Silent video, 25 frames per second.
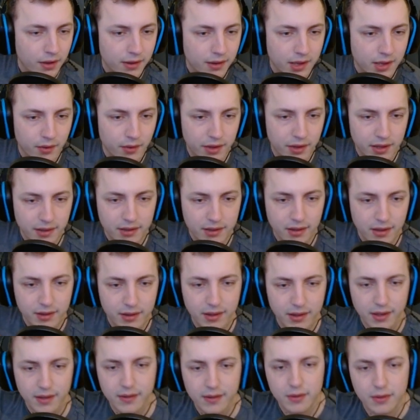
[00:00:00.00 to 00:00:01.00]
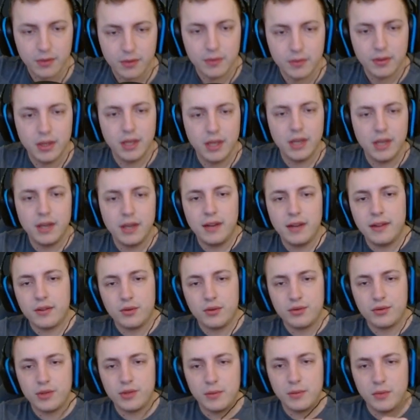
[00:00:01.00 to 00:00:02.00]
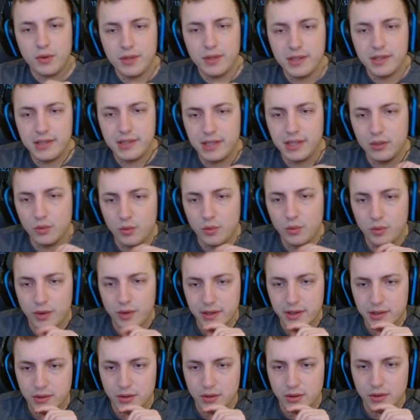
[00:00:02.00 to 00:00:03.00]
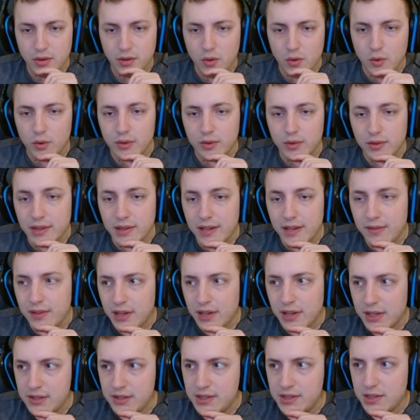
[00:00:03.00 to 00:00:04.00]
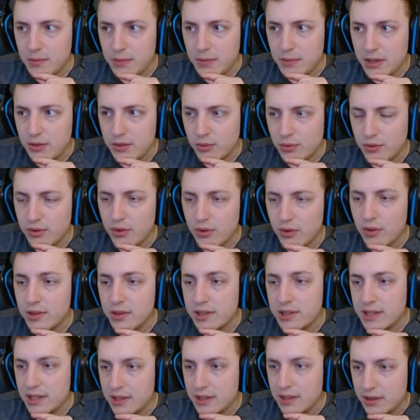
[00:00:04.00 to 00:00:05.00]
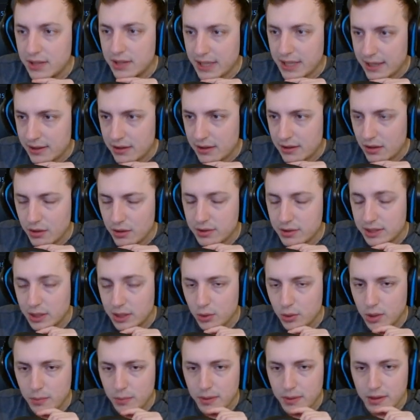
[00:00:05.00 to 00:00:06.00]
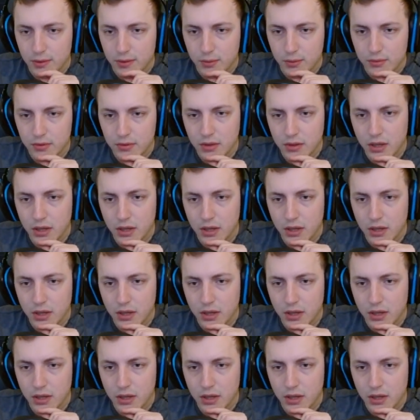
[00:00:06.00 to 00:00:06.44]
Ça va être assez intéressant. Parce que justement, ici, on voit qu'on average damage, donc sur un skill, 4, un skill 3, pardon,